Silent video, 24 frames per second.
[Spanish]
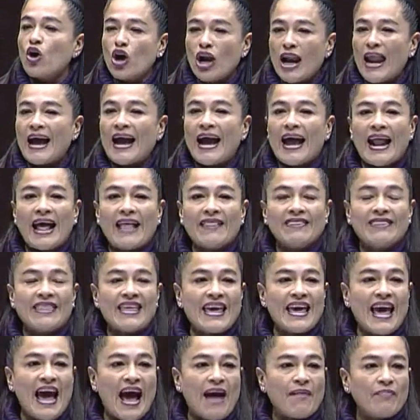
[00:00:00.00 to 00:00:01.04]
con la
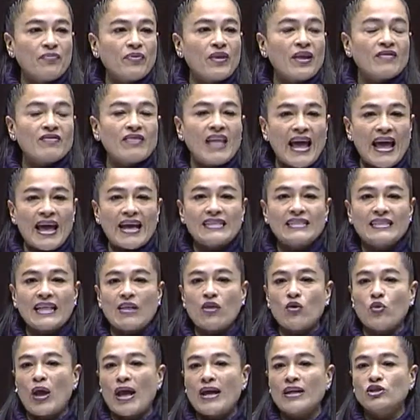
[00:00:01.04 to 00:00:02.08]
garantía de
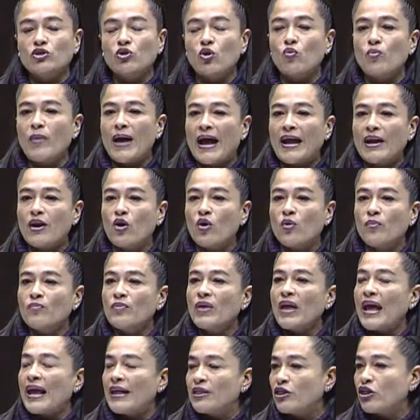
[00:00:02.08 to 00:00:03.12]
este derecho humano
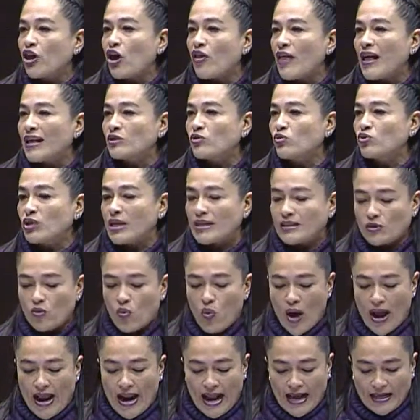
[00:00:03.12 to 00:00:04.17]
en todas sus
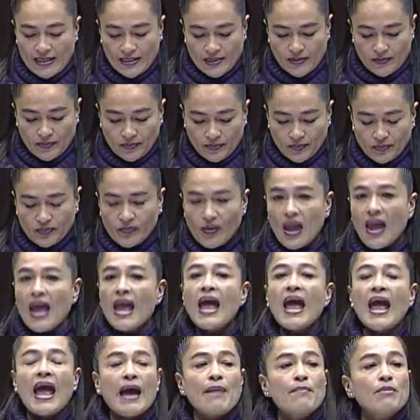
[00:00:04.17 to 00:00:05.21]
escuelas.
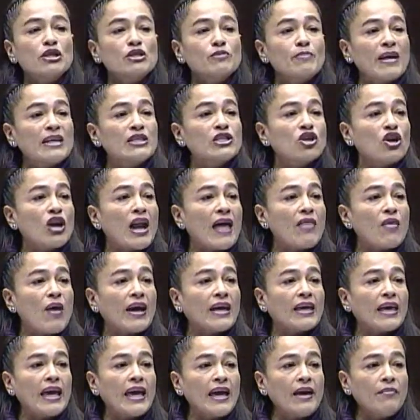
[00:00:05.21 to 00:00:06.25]
Hemos
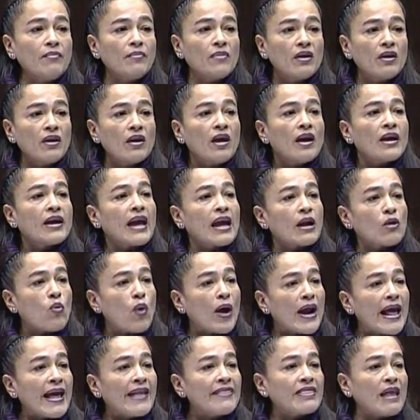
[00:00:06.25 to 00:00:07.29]
mencionado aquí que
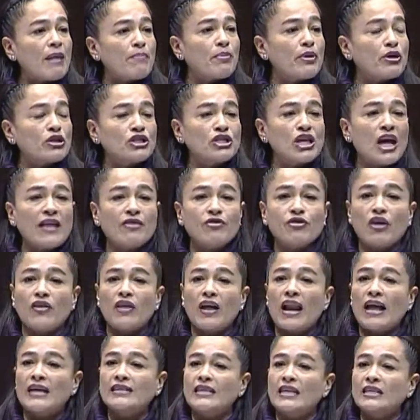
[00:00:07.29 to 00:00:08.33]
el
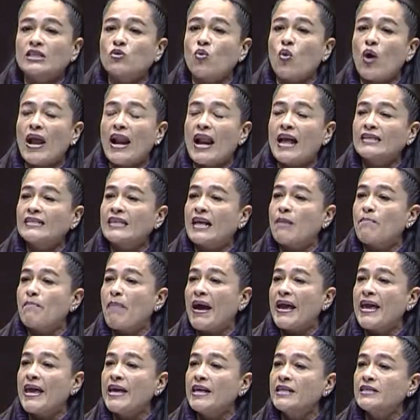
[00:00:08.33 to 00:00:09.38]
40% de las escuelas
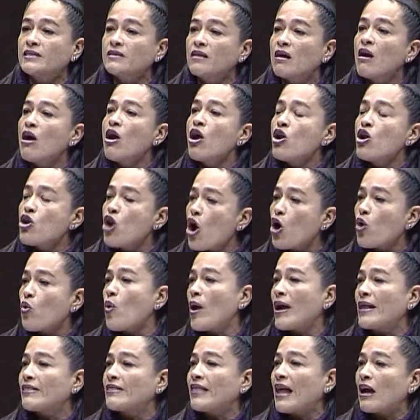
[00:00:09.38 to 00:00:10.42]
del país
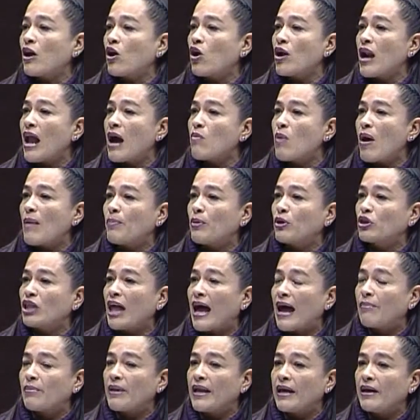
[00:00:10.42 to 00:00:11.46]
no cuentan con agua
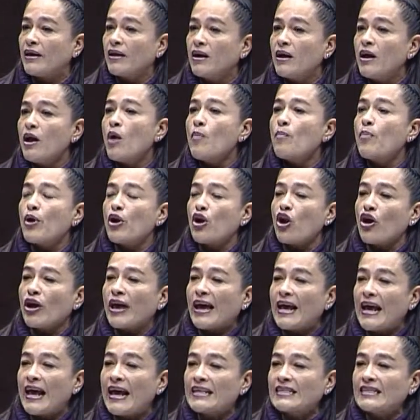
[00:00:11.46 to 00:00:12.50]
potable, por
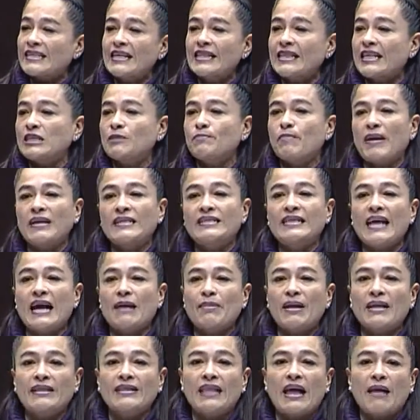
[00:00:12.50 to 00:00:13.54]
lo que es
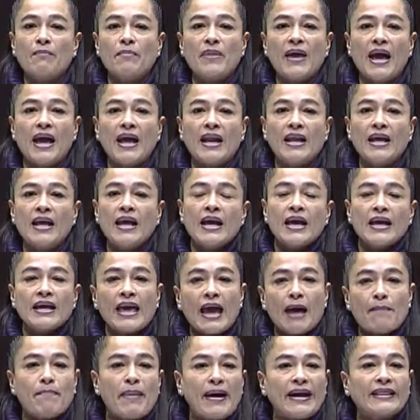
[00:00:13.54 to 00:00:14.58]
indispensable también
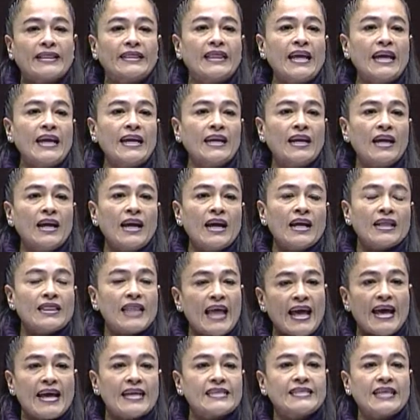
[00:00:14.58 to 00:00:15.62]
que a partir
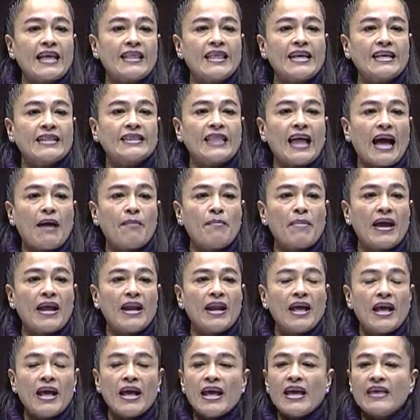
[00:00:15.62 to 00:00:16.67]
de este
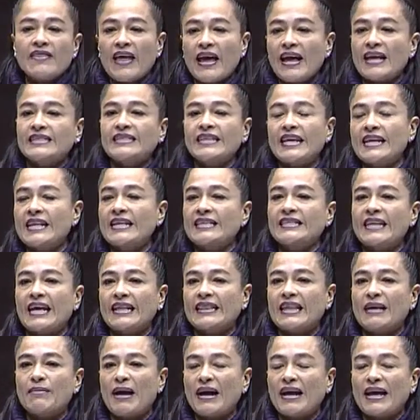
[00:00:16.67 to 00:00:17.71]
dictamen y de esta
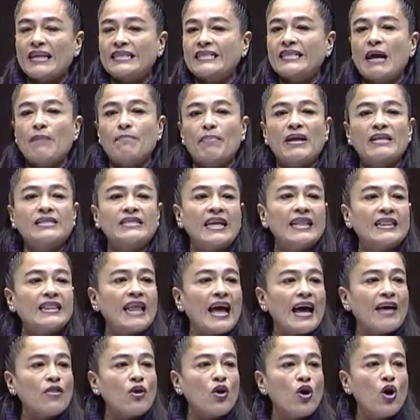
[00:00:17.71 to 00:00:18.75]
iniciativa que se ha
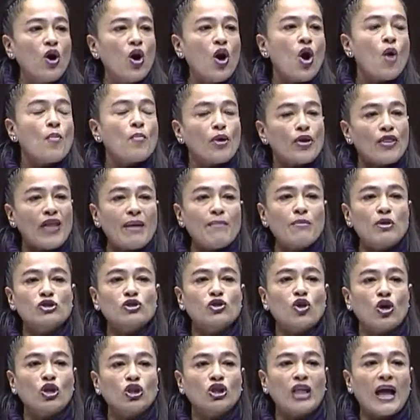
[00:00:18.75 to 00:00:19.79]
presentado
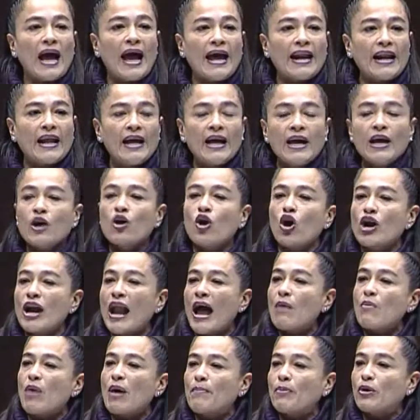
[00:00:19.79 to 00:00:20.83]
podamos contar
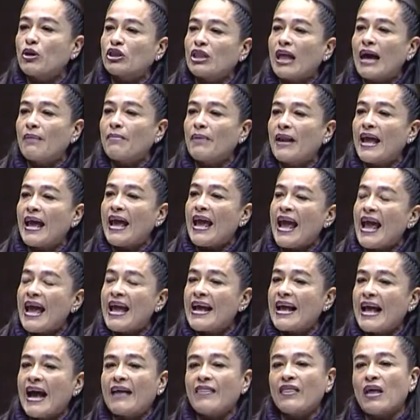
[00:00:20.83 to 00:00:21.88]
potable
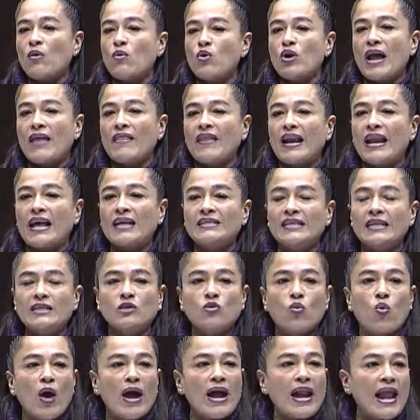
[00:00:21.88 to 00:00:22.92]
en cada una de las
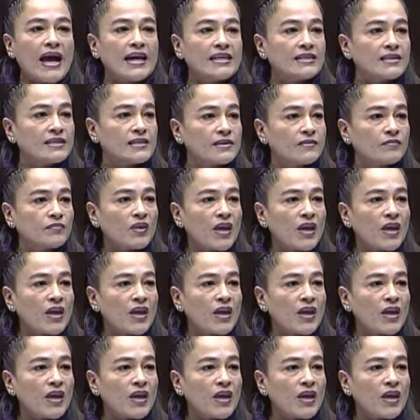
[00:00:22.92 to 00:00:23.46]
escuelas.